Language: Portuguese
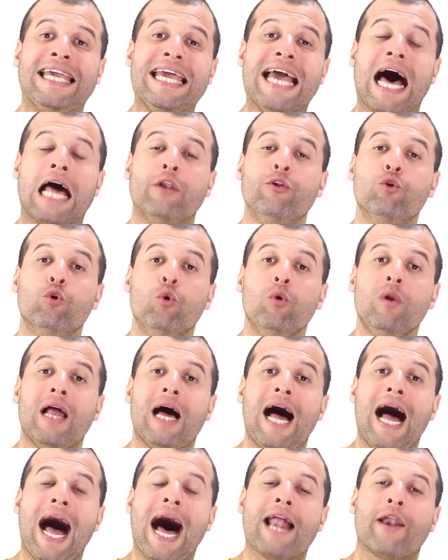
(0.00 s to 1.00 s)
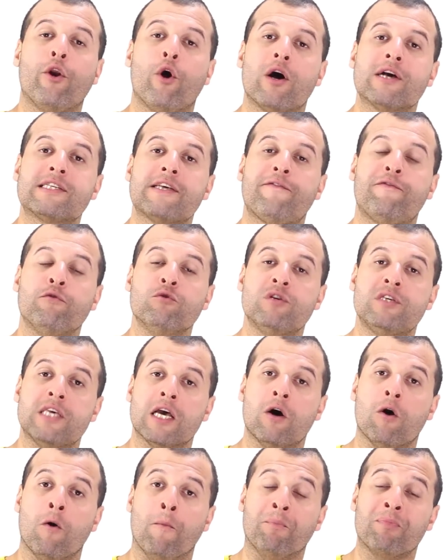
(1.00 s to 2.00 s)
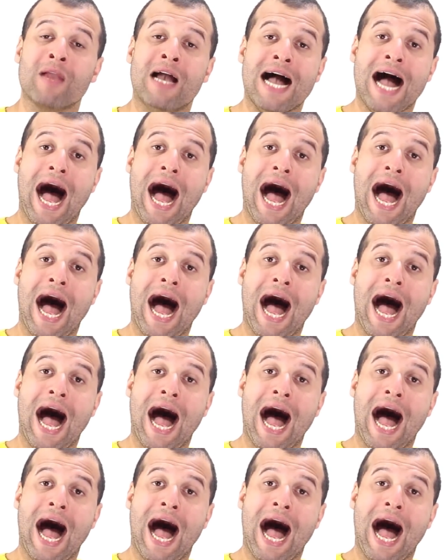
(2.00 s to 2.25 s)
que anula a nossa função.